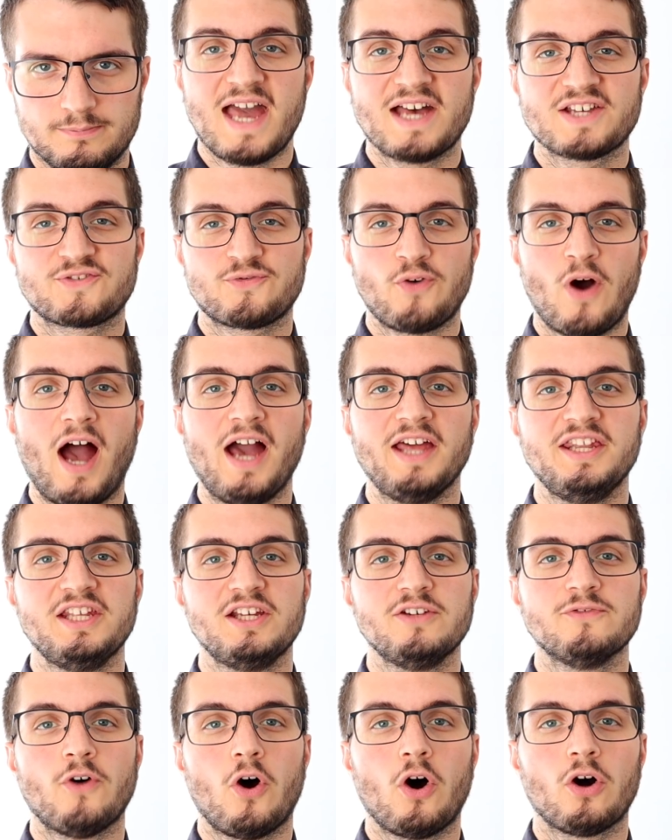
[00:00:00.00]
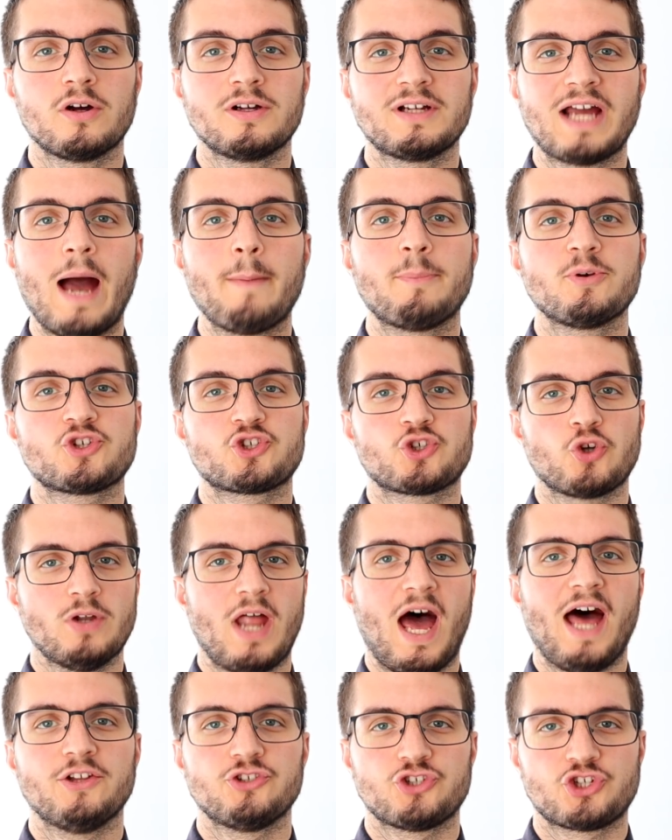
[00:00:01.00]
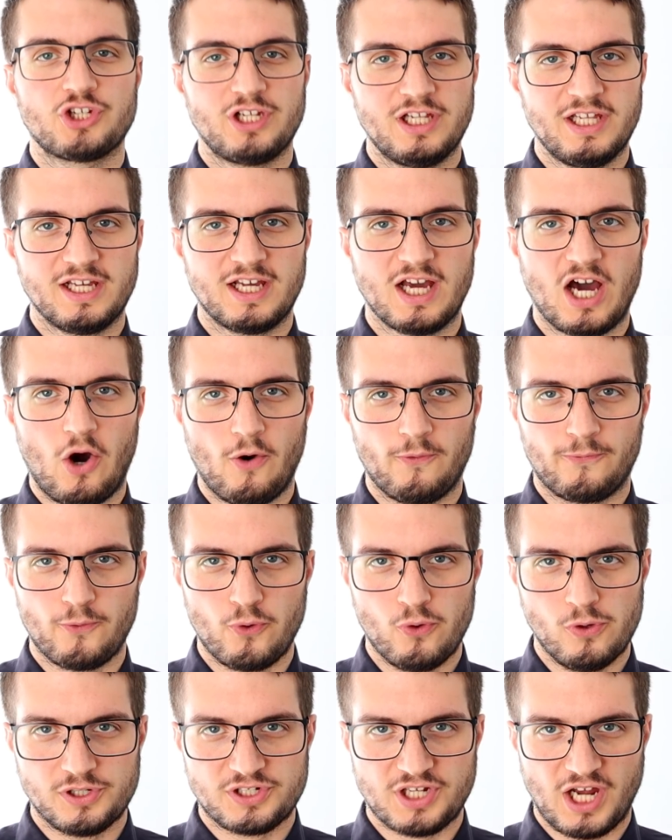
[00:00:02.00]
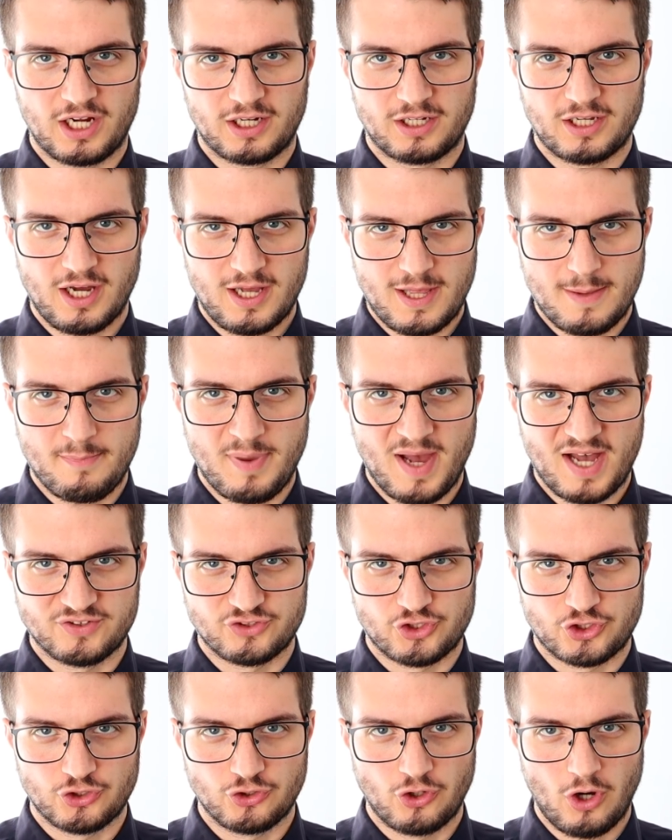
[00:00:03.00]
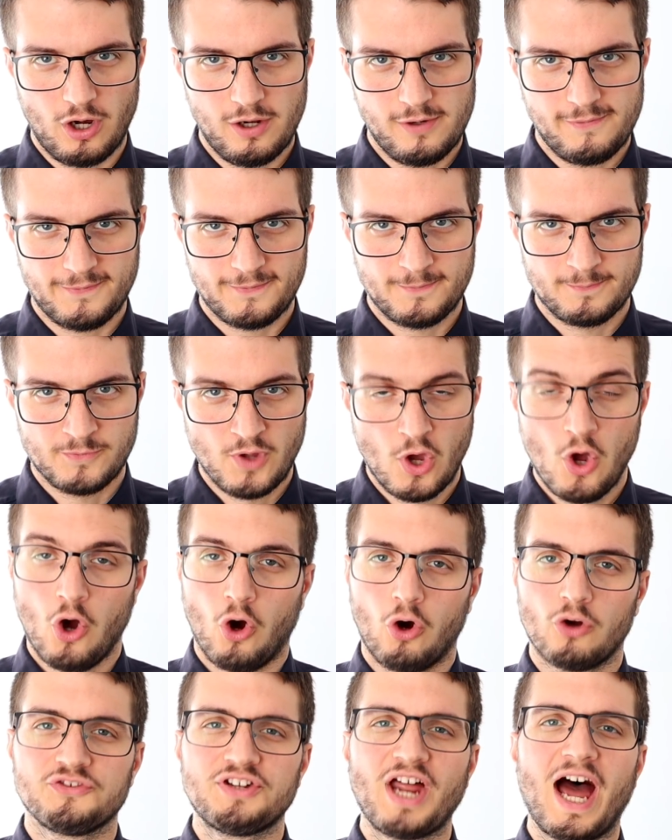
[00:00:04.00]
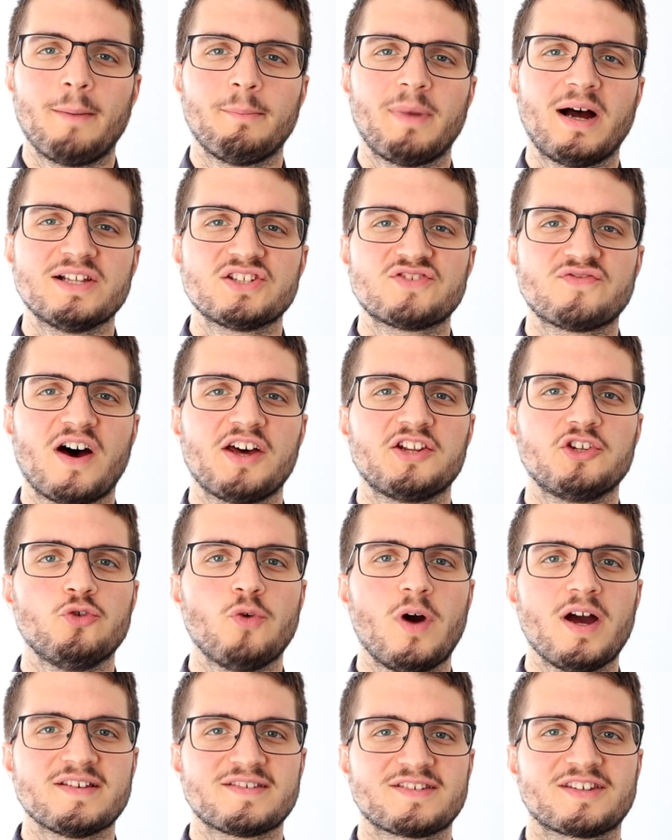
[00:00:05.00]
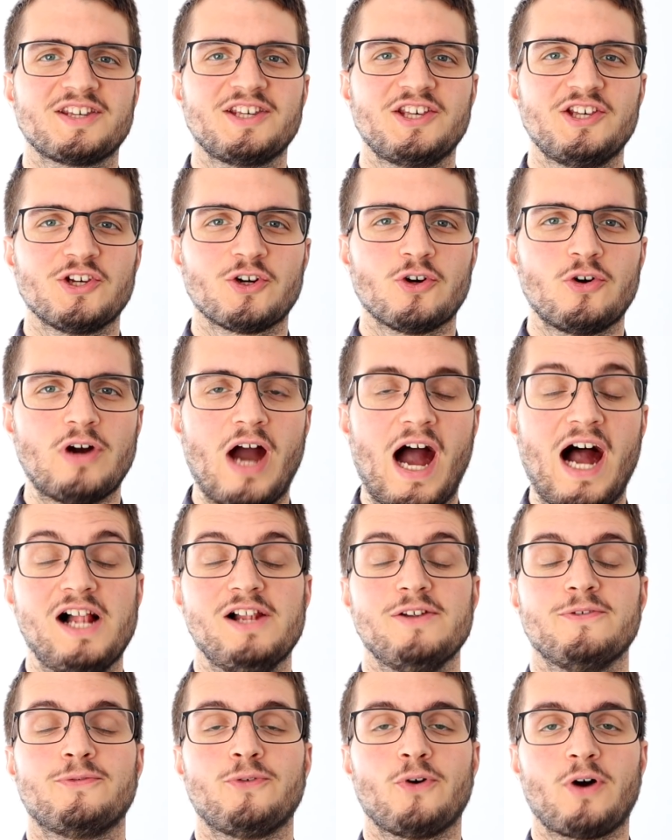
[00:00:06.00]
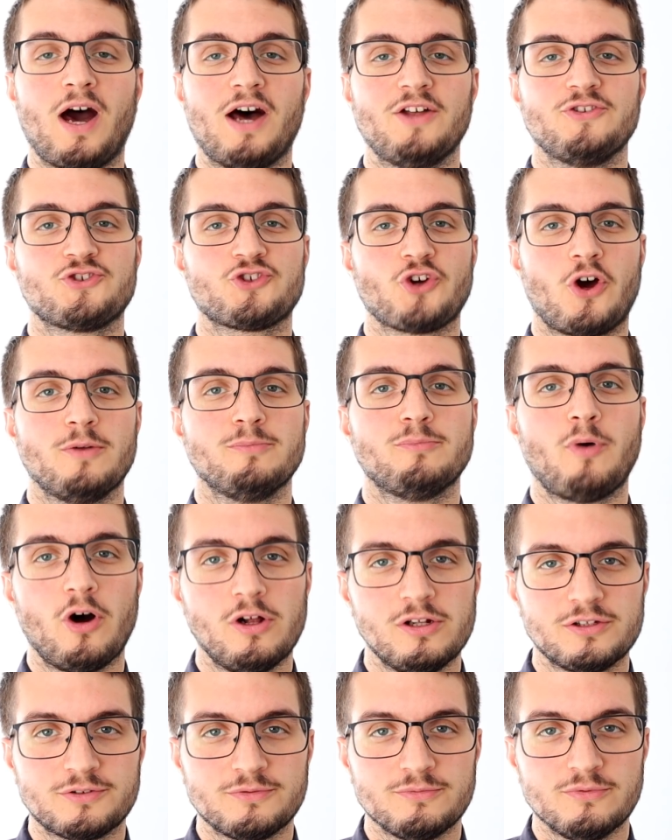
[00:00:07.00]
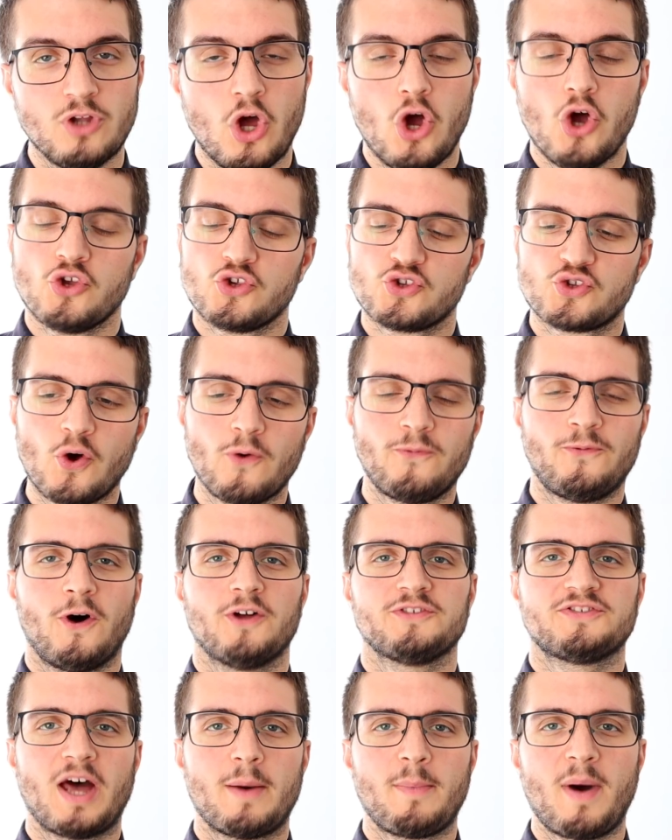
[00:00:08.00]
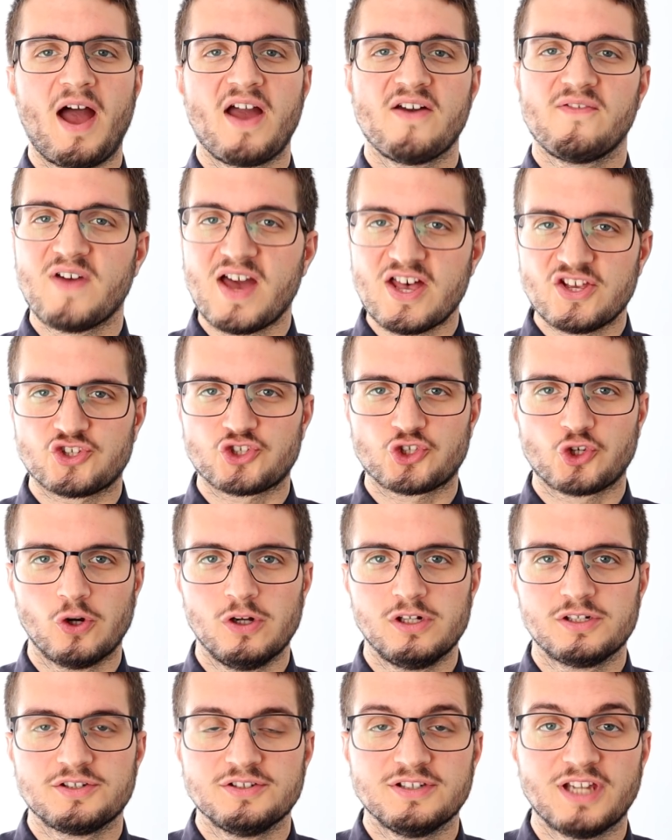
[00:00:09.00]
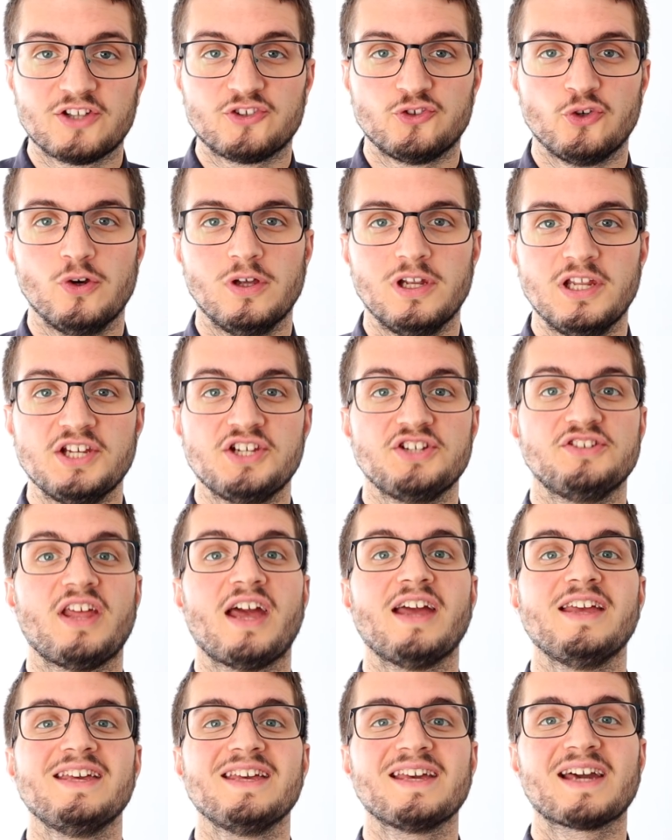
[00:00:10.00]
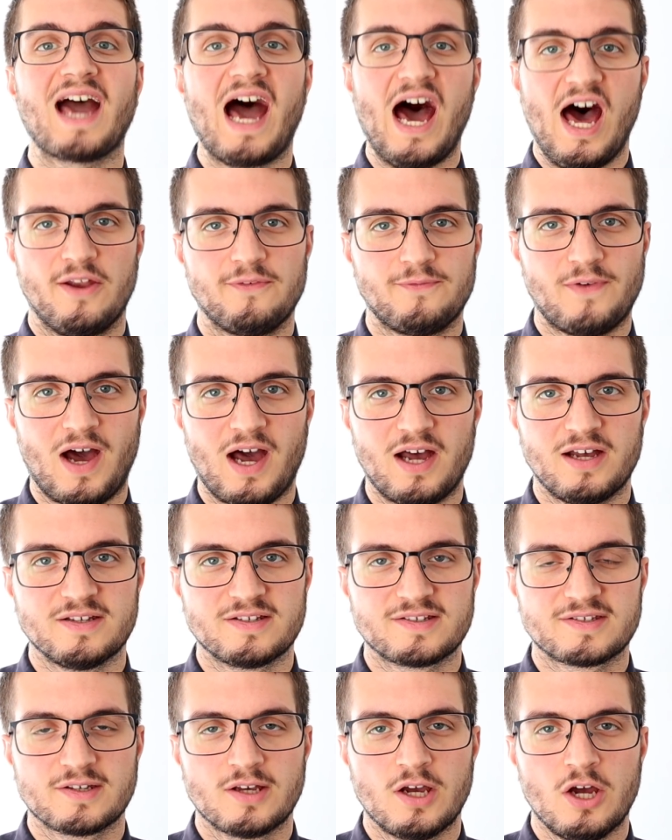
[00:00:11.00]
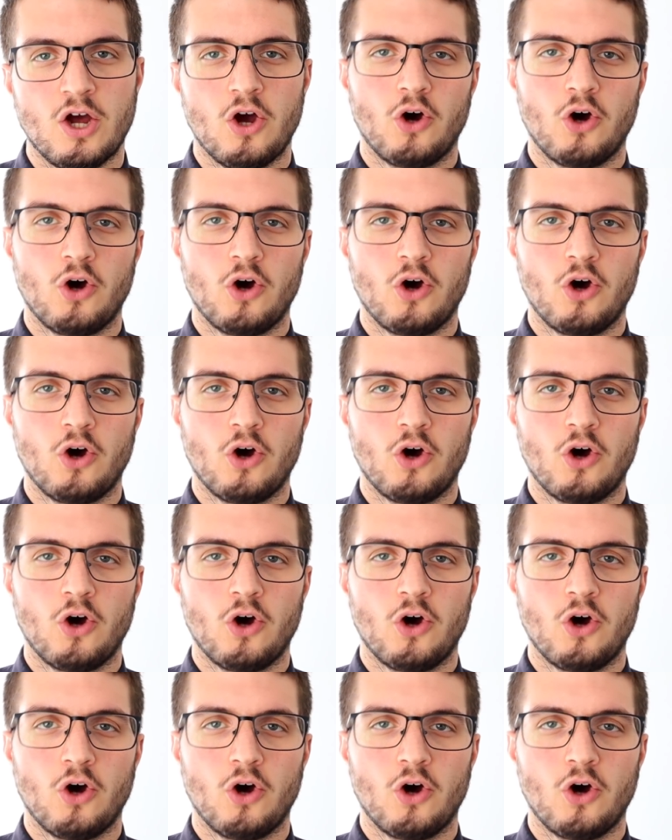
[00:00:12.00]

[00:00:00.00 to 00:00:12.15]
Erst vor einigen Wochen gab es schon Anschläge auf Öltanker im Persischen Golf und damals war die US-Regierung, allen voran John Bolton, sofort dabei, wer ist schuld? Natürlich, der Iran war es.